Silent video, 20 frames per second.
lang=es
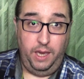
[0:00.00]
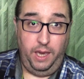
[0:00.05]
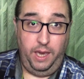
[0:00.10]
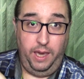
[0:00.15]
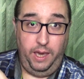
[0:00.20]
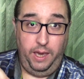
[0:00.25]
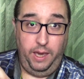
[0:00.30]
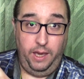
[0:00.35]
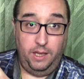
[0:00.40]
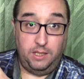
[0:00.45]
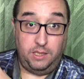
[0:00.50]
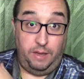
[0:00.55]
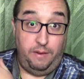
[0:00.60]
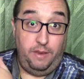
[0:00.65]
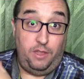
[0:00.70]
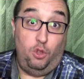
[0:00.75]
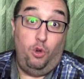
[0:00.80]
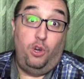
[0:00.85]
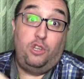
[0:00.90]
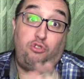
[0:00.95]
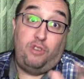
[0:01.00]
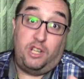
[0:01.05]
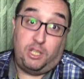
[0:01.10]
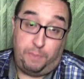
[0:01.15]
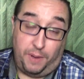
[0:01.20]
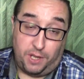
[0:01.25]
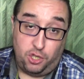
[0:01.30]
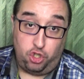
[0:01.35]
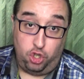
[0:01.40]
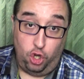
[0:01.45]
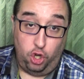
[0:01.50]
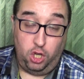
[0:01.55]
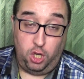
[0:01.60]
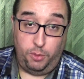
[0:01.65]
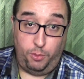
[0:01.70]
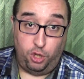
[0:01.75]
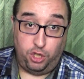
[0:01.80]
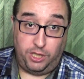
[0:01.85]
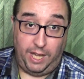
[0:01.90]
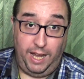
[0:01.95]
Eh, esta vez no es una expansión
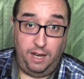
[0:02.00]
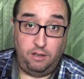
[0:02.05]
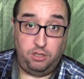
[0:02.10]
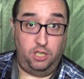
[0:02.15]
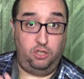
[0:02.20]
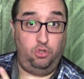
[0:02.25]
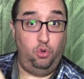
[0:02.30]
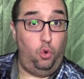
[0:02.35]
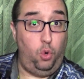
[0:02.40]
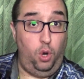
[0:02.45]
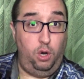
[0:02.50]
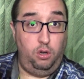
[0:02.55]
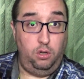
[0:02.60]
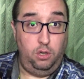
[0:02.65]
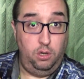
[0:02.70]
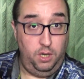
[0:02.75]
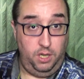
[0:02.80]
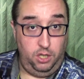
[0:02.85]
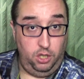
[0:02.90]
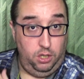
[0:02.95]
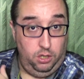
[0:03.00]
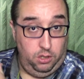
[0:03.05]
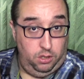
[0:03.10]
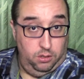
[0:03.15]
como tal, o sea, es un juego eh,